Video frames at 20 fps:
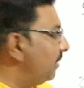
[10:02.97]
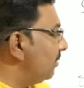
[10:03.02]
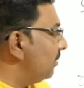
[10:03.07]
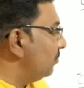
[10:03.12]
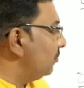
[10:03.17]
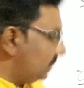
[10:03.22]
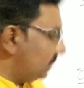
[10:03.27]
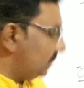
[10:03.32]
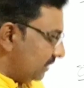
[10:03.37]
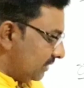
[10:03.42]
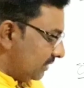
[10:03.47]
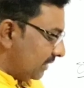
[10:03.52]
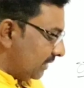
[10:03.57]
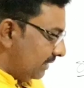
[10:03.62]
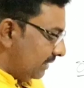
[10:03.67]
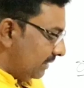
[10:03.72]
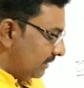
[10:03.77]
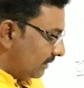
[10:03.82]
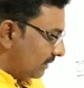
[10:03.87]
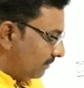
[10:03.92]
మనం
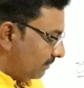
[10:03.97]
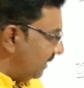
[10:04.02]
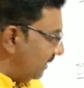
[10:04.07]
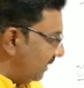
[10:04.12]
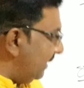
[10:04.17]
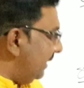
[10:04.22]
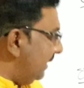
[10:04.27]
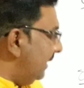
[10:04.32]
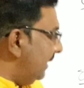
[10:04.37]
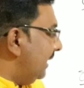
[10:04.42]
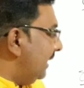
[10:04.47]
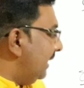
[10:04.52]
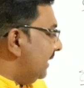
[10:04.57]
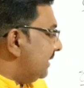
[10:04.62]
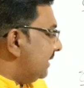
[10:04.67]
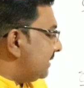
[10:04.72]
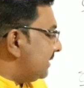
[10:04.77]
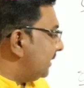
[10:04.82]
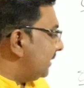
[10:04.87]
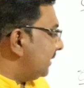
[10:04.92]
గుర్తించాలి మరి
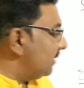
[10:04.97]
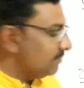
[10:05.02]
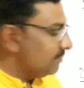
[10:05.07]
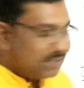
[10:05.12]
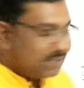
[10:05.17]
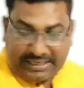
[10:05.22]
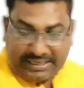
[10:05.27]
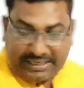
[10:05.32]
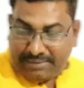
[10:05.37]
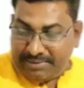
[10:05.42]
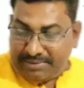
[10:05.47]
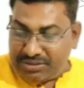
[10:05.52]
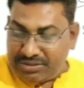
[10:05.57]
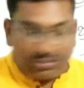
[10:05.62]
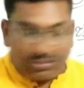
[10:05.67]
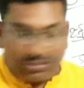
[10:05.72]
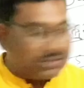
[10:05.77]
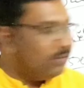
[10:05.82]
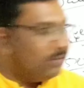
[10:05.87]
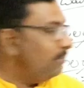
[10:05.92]
సత్యం సంక్రమించి
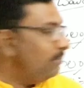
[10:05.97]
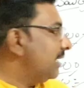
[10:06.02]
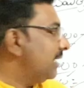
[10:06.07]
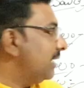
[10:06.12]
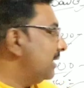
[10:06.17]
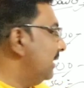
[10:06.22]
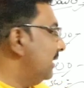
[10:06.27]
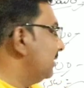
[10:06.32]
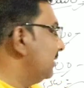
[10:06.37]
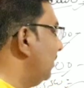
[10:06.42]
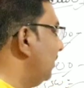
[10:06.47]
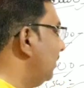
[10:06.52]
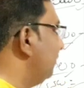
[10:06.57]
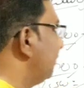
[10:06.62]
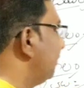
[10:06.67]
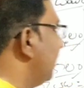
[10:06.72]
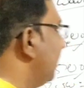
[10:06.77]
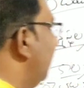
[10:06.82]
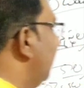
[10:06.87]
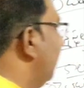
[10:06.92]
కోసమే మాట్లాడుతున్నాం
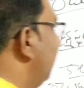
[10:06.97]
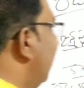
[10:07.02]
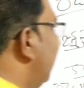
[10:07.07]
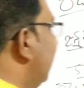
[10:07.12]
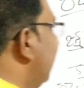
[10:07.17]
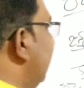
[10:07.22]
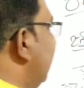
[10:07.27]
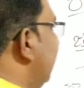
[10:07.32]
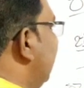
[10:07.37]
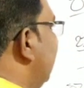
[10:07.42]
మరి